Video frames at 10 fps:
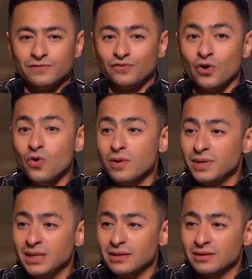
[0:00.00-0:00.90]
فهو
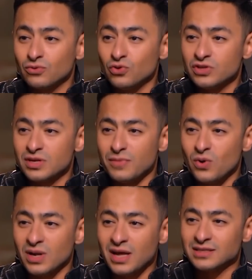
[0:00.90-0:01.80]
من كتر ما
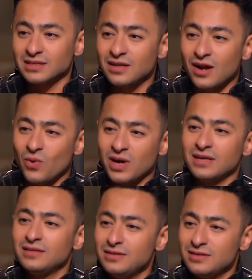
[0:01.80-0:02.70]
هو اللحظه دي راح
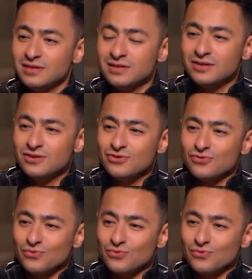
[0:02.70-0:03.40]
واخدني مم.